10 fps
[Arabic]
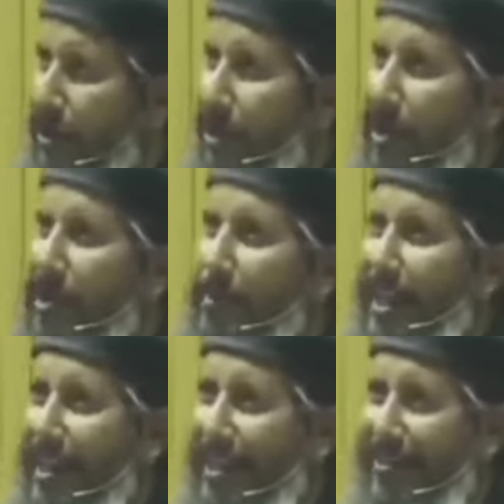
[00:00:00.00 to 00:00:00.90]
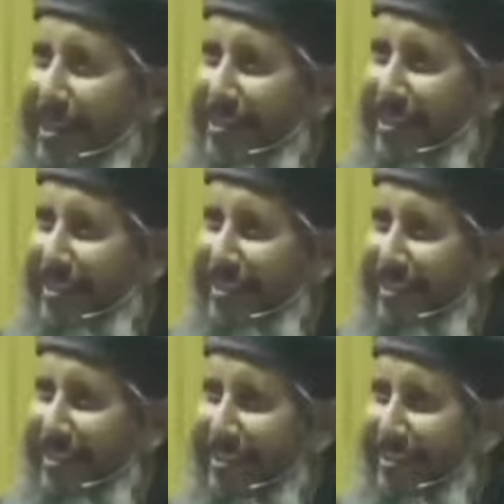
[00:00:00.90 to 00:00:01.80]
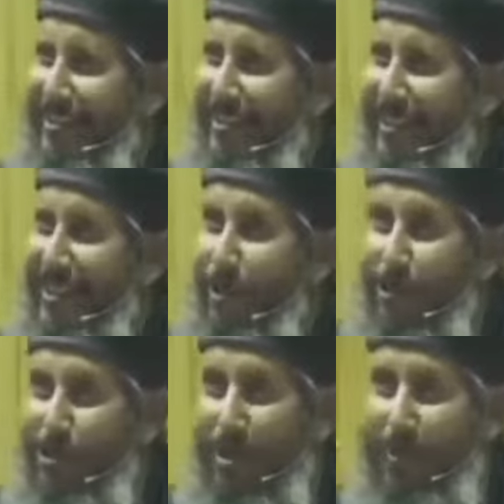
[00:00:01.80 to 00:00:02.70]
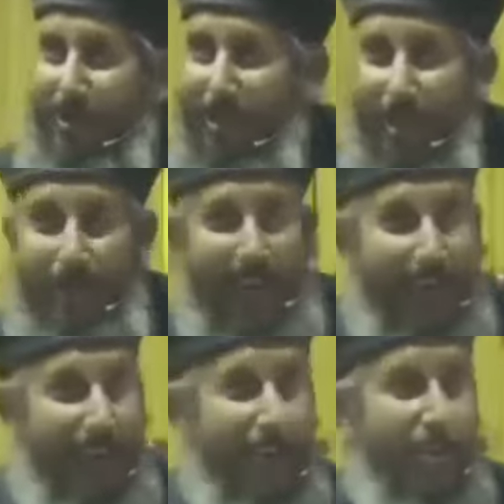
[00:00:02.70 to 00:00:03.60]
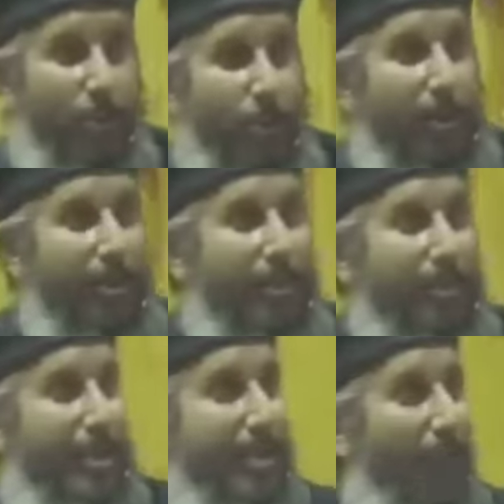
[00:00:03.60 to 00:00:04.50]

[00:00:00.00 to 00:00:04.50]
جربنا الحتة دي تخش بيت ربنا يقول القديس